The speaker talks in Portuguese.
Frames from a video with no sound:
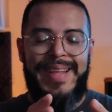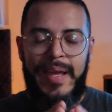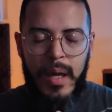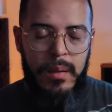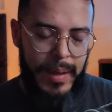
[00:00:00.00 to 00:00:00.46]

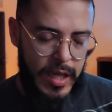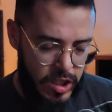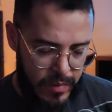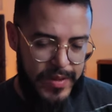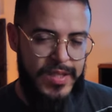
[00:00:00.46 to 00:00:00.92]
tenha em
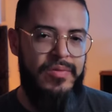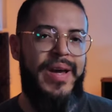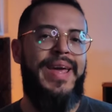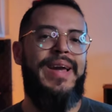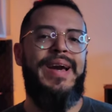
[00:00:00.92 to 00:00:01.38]
mente que você
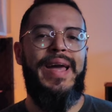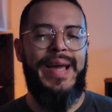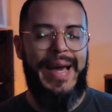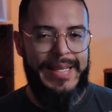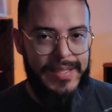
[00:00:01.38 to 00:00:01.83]
vai
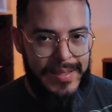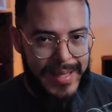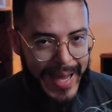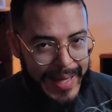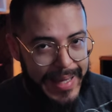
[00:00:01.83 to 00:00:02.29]
recarregar
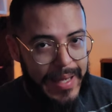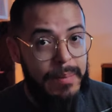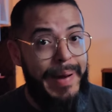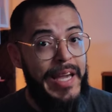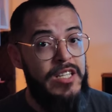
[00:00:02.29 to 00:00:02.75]
esse carinha
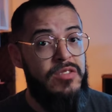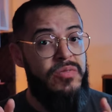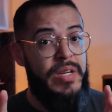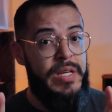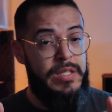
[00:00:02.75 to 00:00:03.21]
aí mais
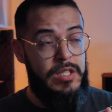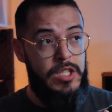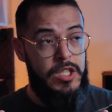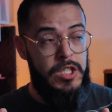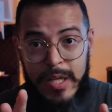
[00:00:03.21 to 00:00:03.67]

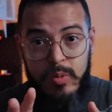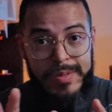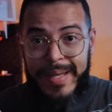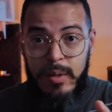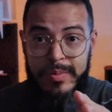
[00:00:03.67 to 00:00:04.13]
vezes,
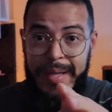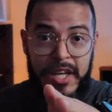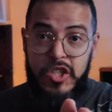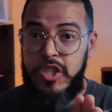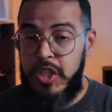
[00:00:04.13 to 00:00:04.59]
não serão
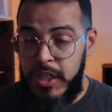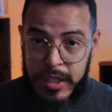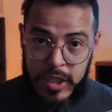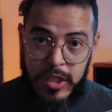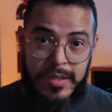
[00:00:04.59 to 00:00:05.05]
três
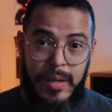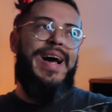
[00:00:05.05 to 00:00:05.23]
dias.